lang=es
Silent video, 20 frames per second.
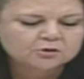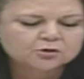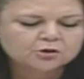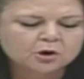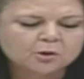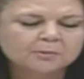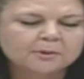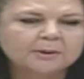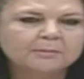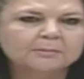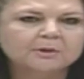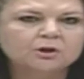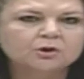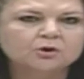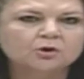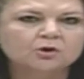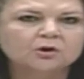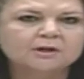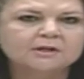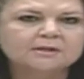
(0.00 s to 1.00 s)
sobre
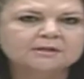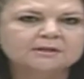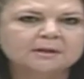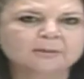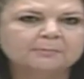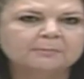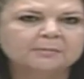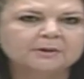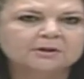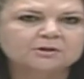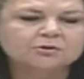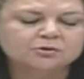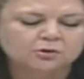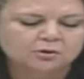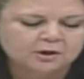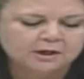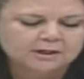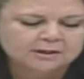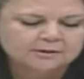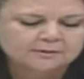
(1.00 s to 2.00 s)
millones de
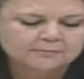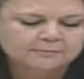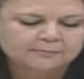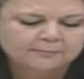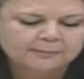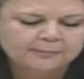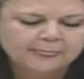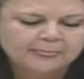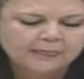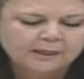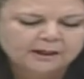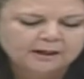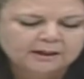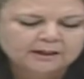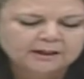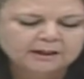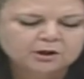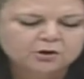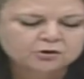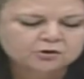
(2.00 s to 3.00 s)
personas,
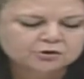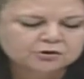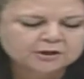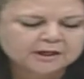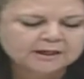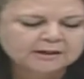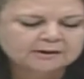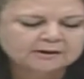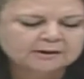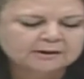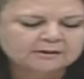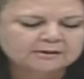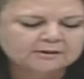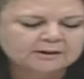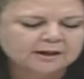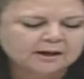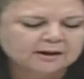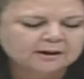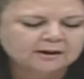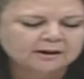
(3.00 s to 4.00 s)
inocentes
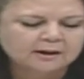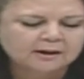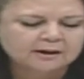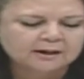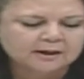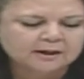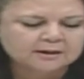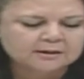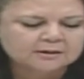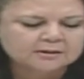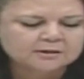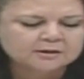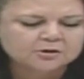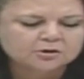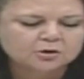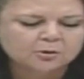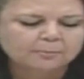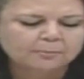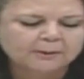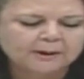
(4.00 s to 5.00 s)
y en
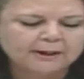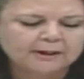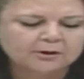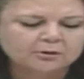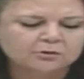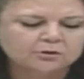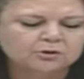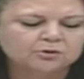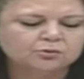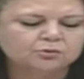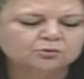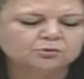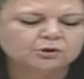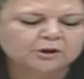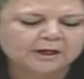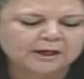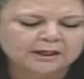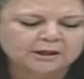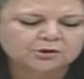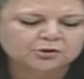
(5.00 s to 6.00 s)
ejercicio pleno de sus
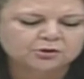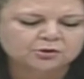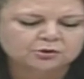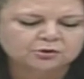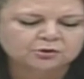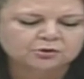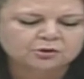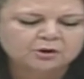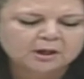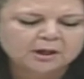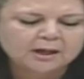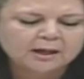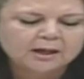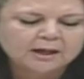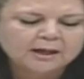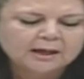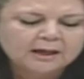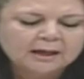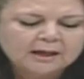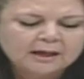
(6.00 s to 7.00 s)
derechos
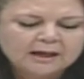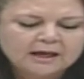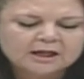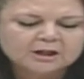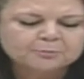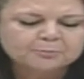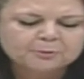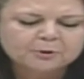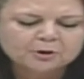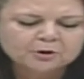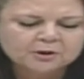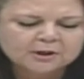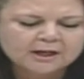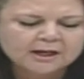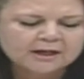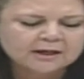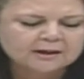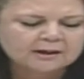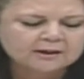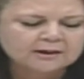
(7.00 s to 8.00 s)

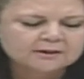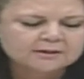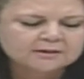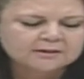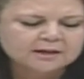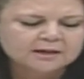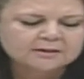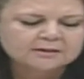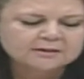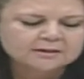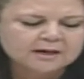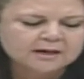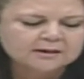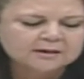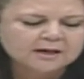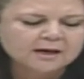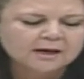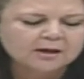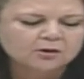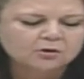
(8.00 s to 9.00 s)
espionaje que se ha
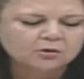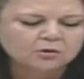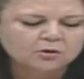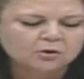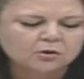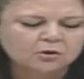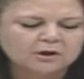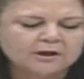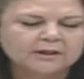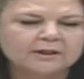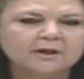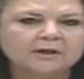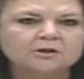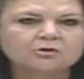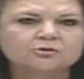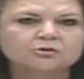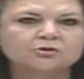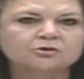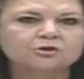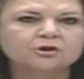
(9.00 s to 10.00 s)
ensañado con
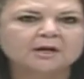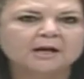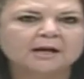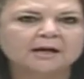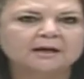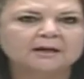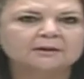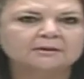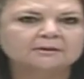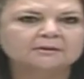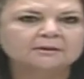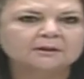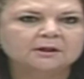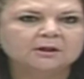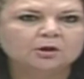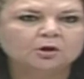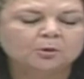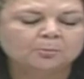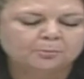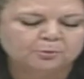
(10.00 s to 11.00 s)
líderes sociales
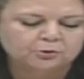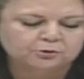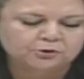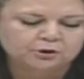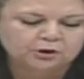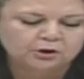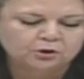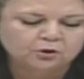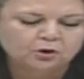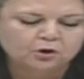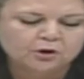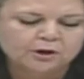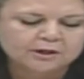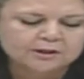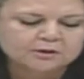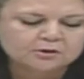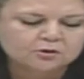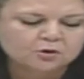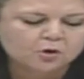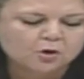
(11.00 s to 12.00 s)
y
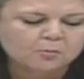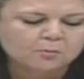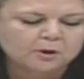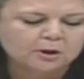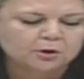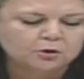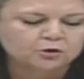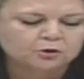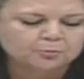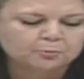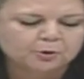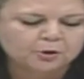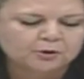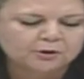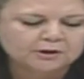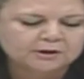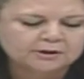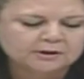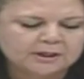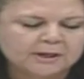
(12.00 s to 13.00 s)
opositores como en los
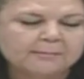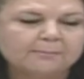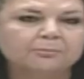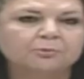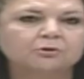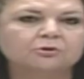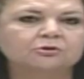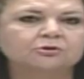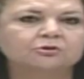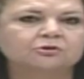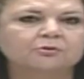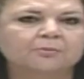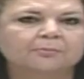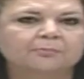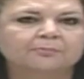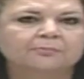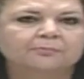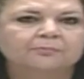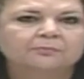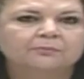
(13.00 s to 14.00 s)
peores tiempos
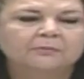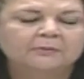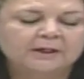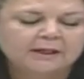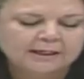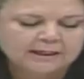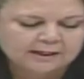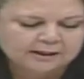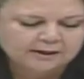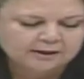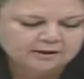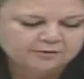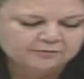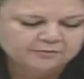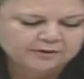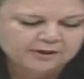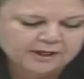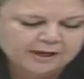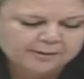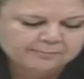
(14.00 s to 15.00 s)
de la Guerra
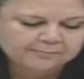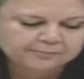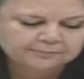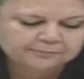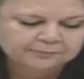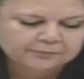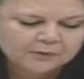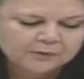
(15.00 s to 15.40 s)
Fría.